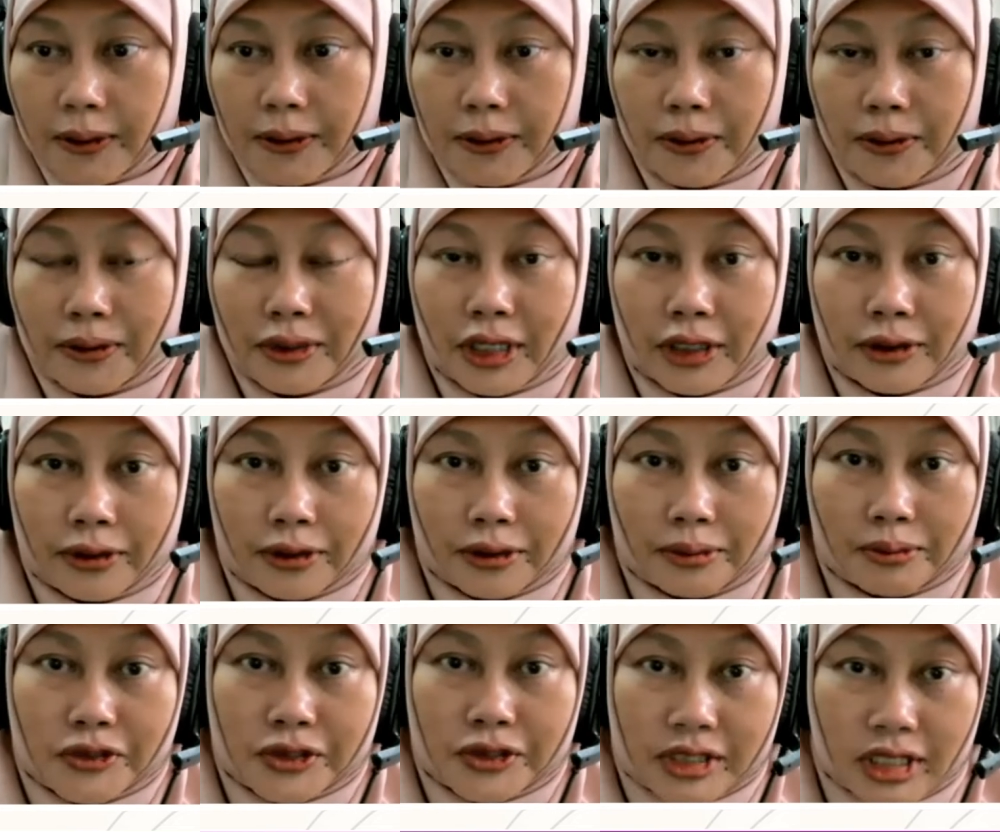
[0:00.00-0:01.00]
Untuk yang
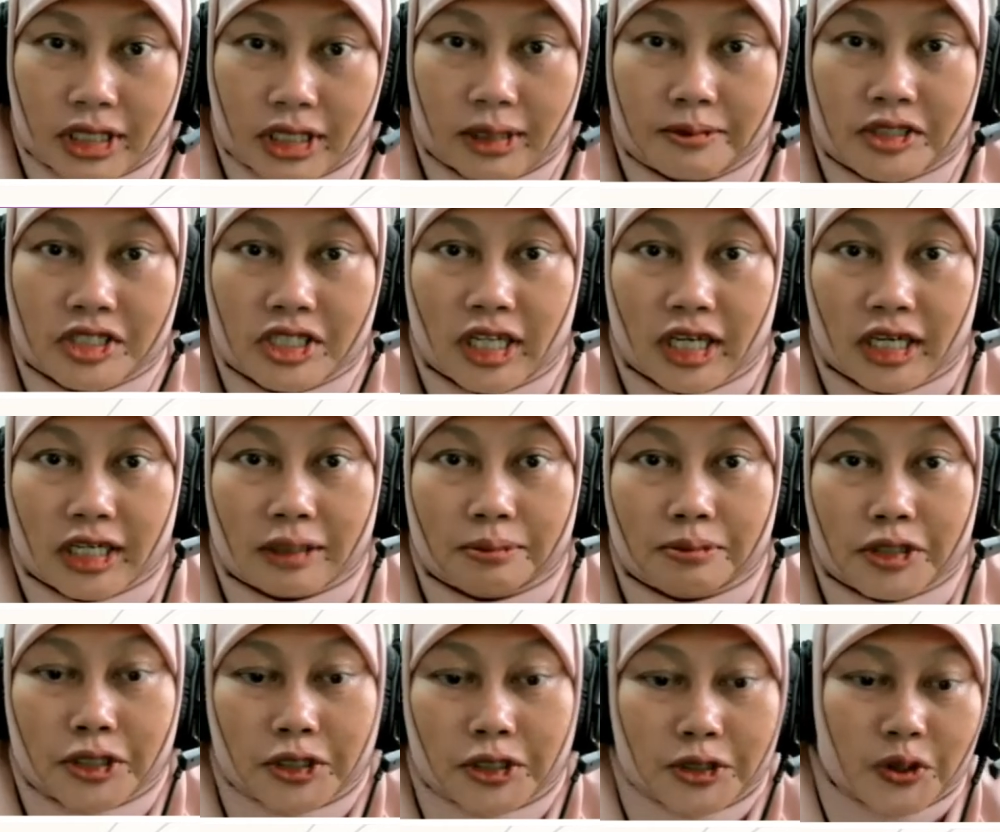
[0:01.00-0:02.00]
non-Muslim, silahkan
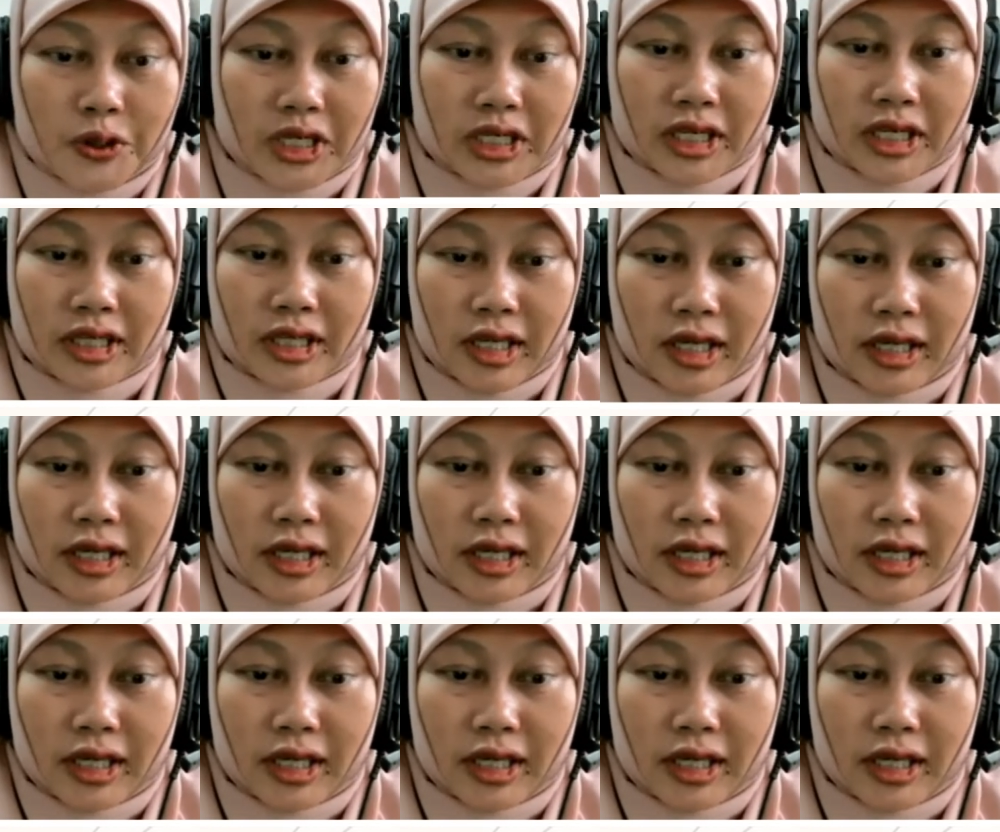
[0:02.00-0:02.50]
menyesuaikan